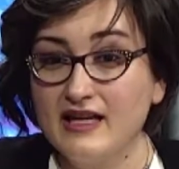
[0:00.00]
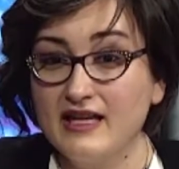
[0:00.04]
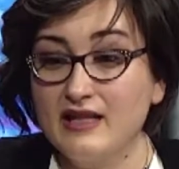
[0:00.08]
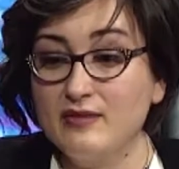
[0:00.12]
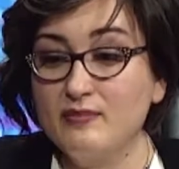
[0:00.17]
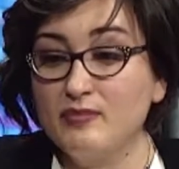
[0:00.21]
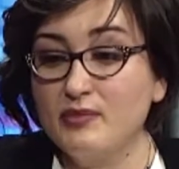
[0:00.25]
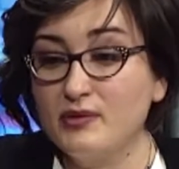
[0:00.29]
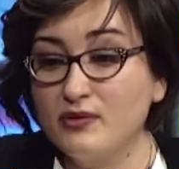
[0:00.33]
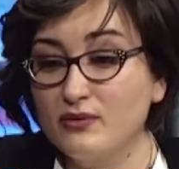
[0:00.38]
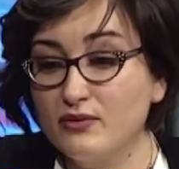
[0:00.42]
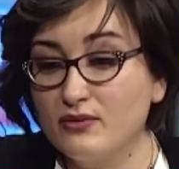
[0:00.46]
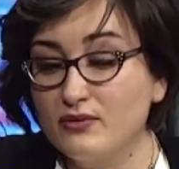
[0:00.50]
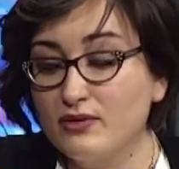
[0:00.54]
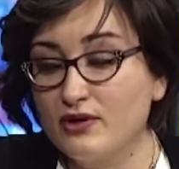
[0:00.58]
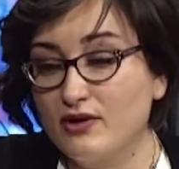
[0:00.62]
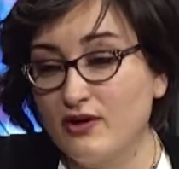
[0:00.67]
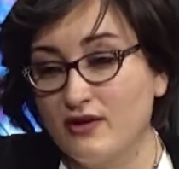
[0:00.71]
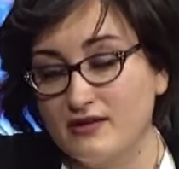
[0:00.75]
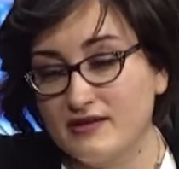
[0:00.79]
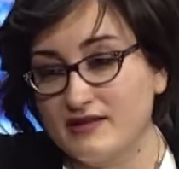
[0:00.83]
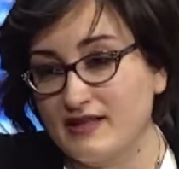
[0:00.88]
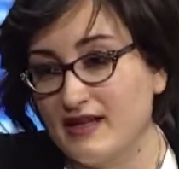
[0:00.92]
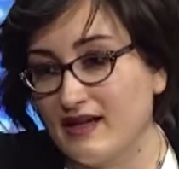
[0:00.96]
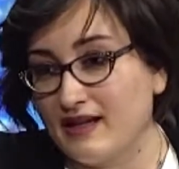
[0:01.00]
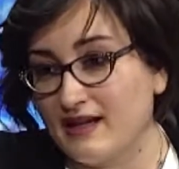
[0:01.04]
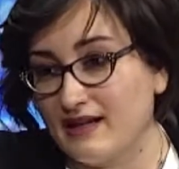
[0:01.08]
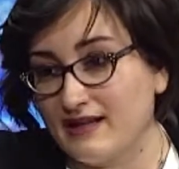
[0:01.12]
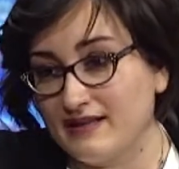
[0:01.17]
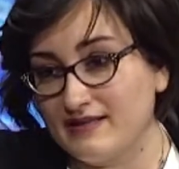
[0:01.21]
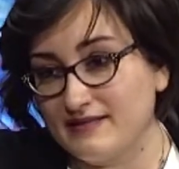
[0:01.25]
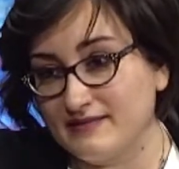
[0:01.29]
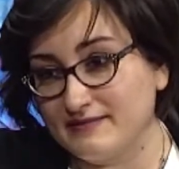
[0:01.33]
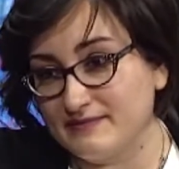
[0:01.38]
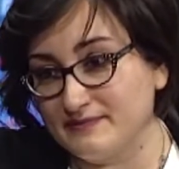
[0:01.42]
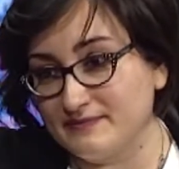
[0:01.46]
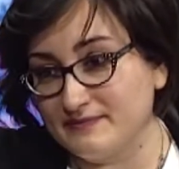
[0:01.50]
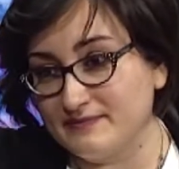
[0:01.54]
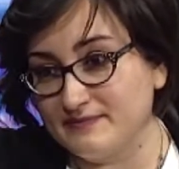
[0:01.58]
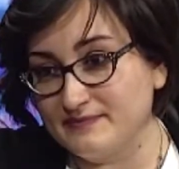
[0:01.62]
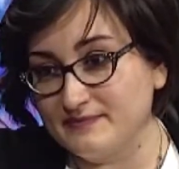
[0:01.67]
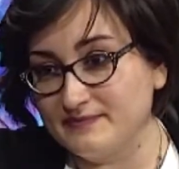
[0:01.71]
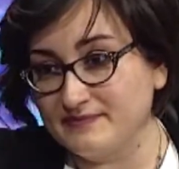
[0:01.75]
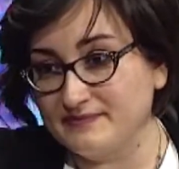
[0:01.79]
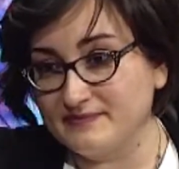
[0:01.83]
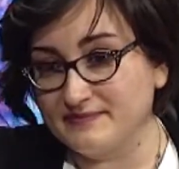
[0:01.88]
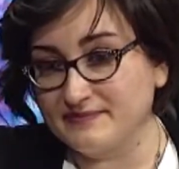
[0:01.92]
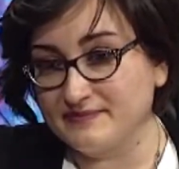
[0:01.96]
in più, cosa mh,
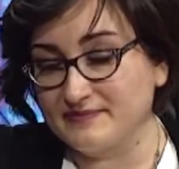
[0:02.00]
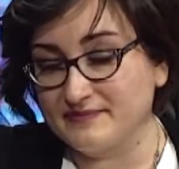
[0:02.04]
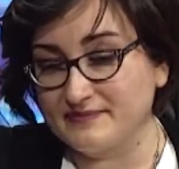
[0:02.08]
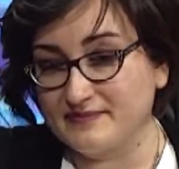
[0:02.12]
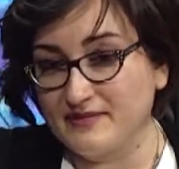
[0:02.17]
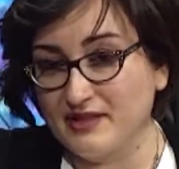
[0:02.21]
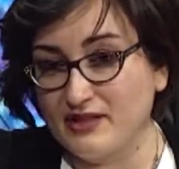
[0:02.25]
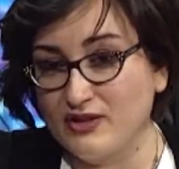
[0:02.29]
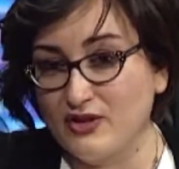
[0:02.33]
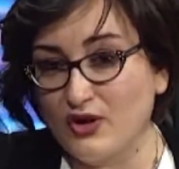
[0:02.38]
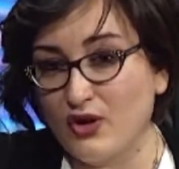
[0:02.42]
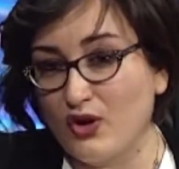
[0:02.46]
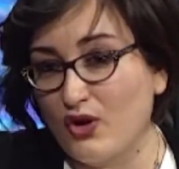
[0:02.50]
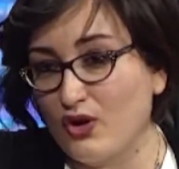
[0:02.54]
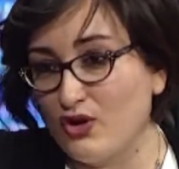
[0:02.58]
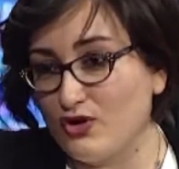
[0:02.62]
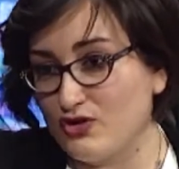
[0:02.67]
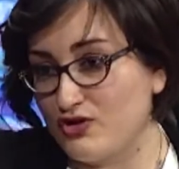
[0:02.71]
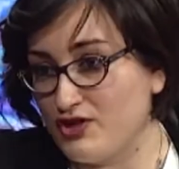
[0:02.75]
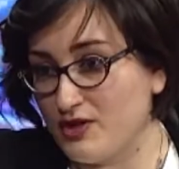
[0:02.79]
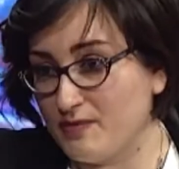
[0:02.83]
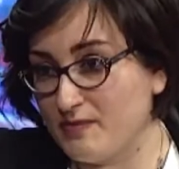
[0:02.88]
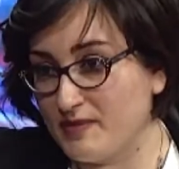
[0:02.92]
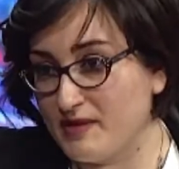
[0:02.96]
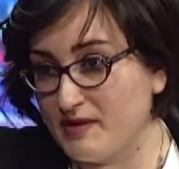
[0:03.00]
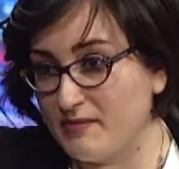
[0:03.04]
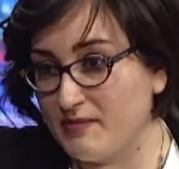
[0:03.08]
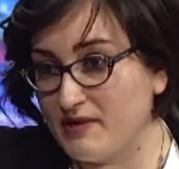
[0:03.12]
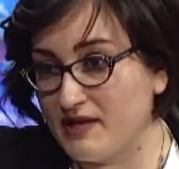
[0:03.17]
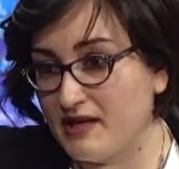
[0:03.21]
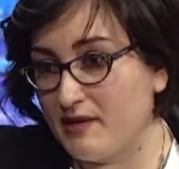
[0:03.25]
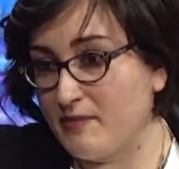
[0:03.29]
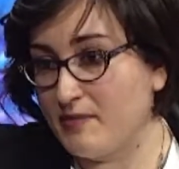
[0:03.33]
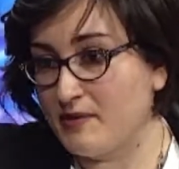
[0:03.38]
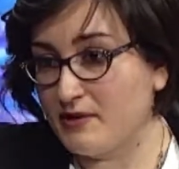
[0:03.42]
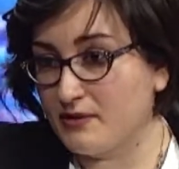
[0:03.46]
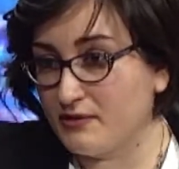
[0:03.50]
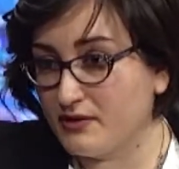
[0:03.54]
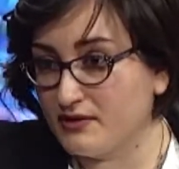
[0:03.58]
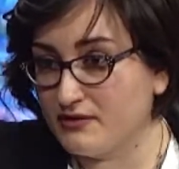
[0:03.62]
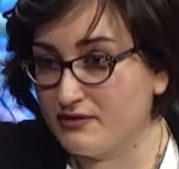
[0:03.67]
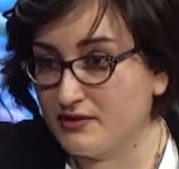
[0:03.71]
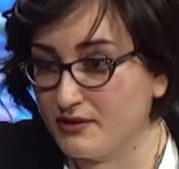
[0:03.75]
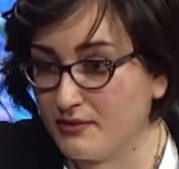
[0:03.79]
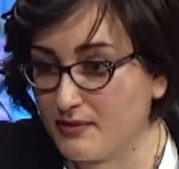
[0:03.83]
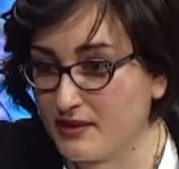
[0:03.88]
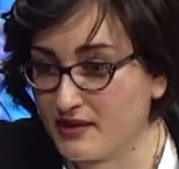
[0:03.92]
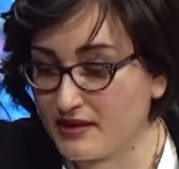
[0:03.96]
mm, non concepibile per
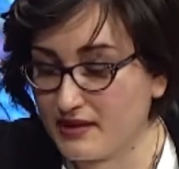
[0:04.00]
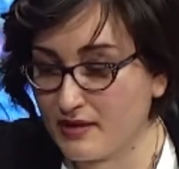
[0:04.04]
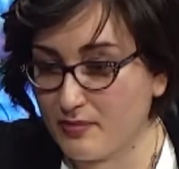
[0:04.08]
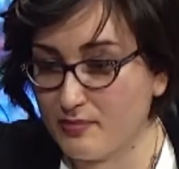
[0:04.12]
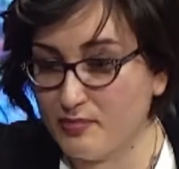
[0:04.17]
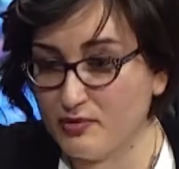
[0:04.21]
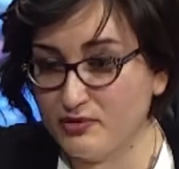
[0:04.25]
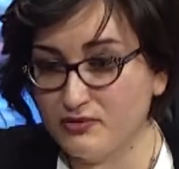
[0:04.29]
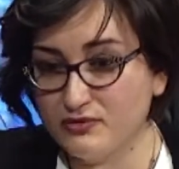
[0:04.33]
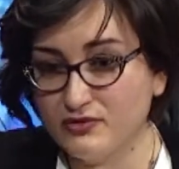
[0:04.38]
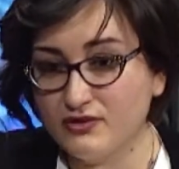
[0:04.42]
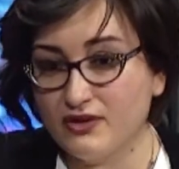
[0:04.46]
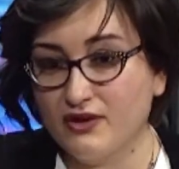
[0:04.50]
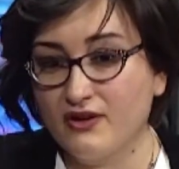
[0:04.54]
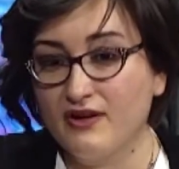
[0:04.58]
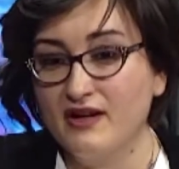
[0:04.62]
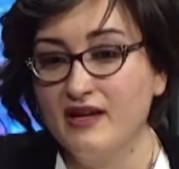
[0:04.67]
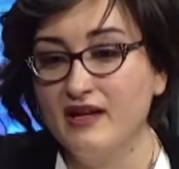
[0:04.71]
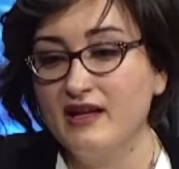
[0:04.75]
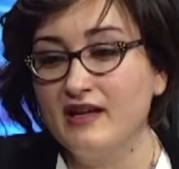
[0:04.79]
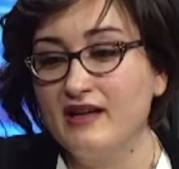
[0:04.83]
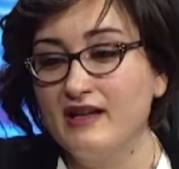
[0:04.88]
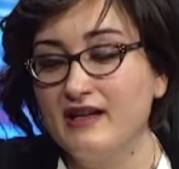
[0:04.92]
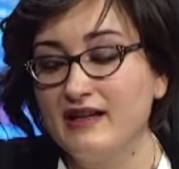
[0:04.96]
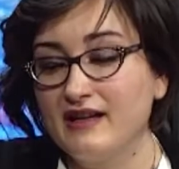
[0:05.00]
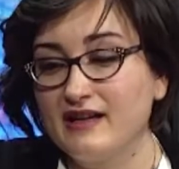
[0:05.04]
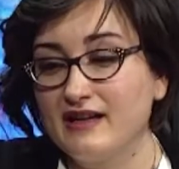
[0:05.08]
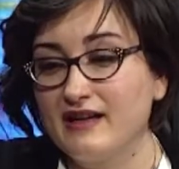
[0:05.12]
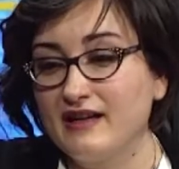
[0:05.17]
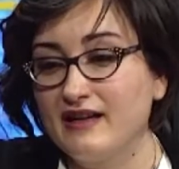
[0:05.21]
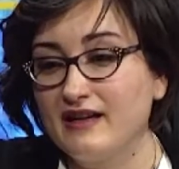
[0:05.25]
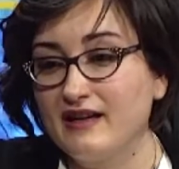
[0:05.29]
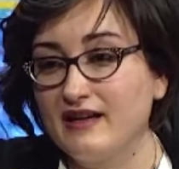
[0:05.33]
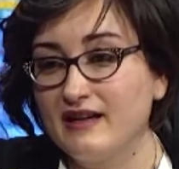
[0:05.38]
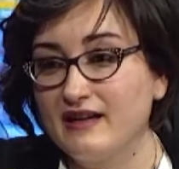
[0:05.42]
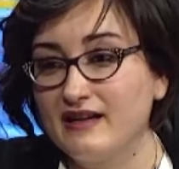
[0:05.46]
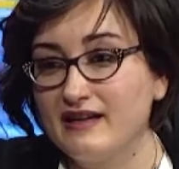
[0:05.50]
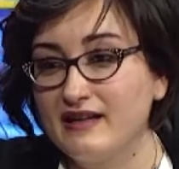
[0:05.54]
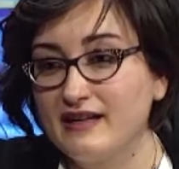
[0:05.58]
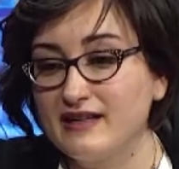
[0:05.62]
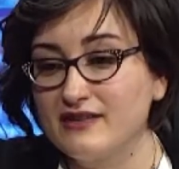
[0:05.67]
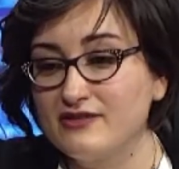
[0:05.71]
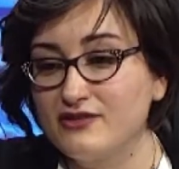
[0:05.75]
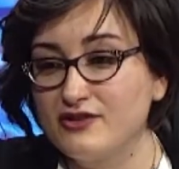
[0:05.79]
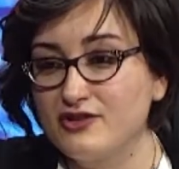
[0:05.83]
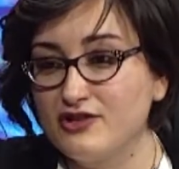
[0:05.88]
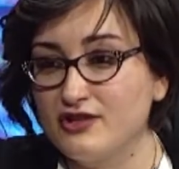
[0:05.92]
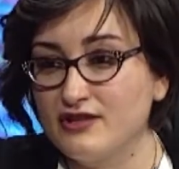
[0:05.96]
quanto riguarda appunto la,
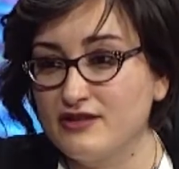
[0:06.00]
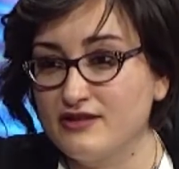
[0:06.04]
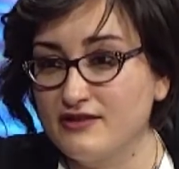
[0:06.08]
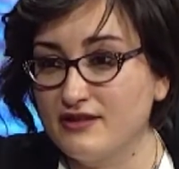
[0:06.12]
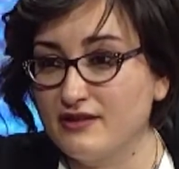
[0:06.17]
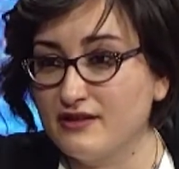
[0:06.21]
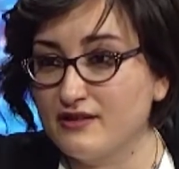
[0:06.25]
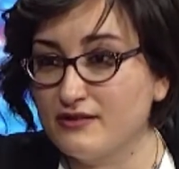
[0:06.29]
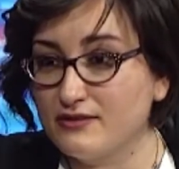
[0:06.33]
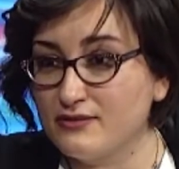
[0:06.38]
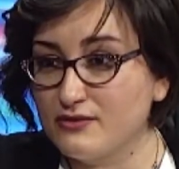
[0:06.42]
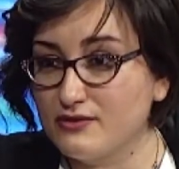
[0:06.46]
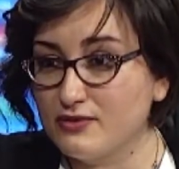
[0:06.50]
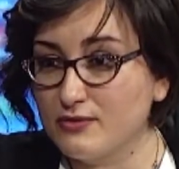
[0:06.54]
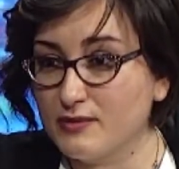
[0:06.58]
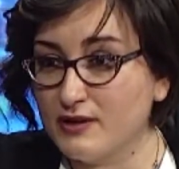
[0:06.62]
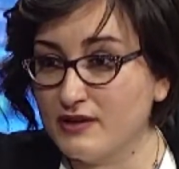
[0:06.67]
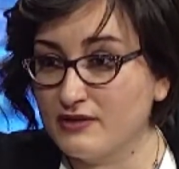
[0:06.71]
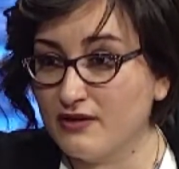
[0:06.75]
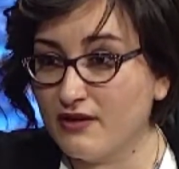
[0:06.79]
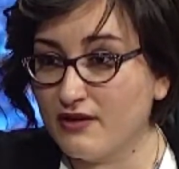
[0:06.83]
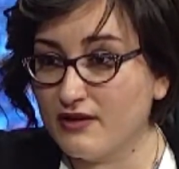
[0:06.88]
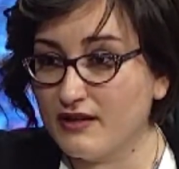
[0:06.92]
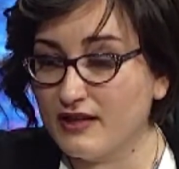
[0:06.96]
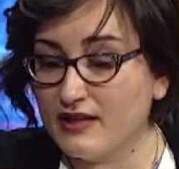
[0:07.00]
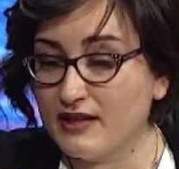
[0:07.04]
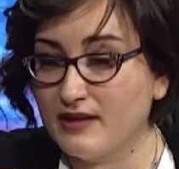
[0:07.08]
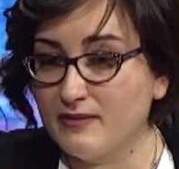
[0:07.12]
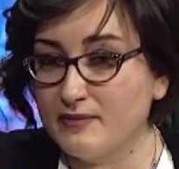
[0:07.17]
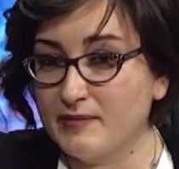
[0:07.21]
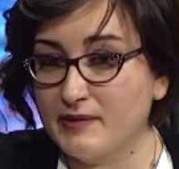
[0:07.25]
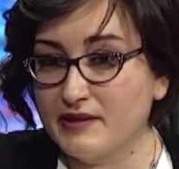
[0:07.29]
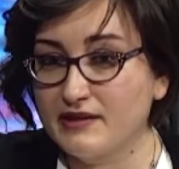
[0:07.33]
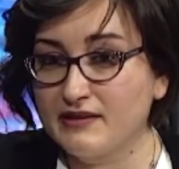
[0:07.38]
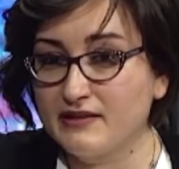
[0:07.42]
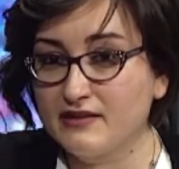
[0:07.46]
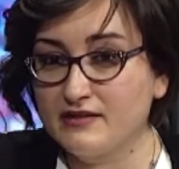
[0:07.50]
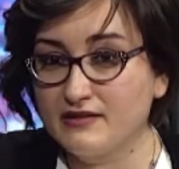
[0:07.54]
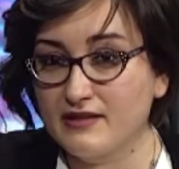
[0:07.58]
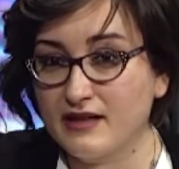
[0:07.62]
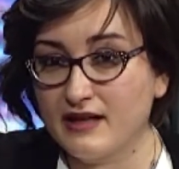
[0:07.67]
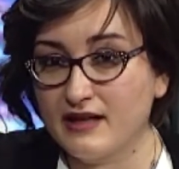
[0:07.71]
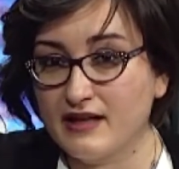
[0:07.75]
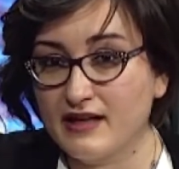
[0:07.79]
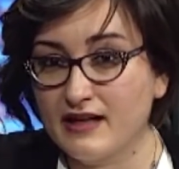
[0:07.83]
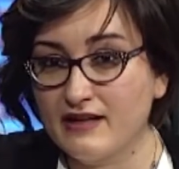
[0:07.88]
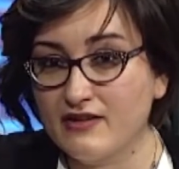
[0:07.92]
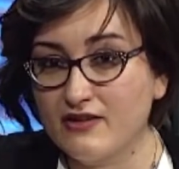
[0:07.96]
le associazioni consumatori, in
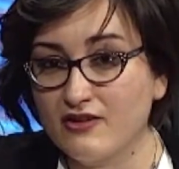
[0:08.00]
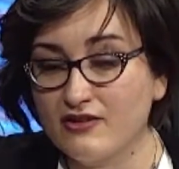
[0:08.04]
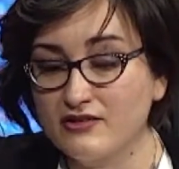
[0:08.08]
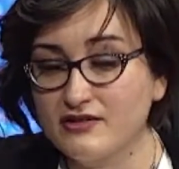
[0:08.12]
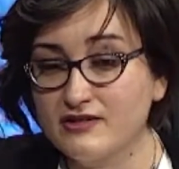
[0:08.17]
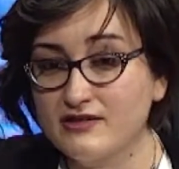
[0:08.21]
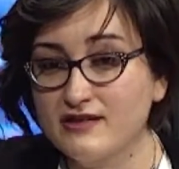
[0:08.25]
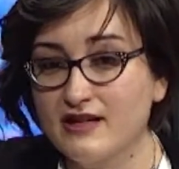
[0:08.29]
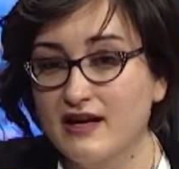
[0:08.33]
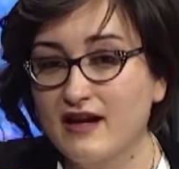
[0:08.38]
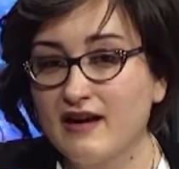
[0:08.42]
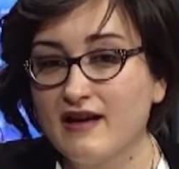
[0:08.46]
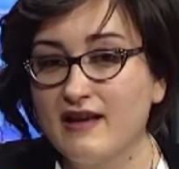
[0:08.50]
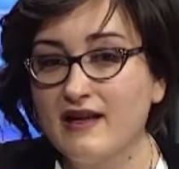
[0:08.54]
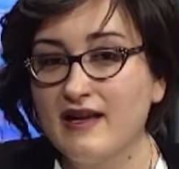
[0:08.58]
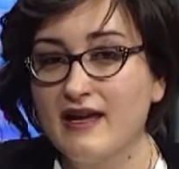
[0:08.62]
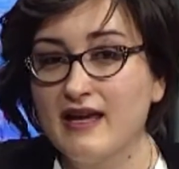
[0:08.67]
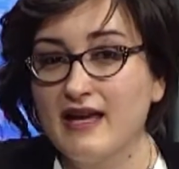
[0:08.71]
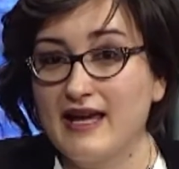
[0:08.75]
particolare la nostra,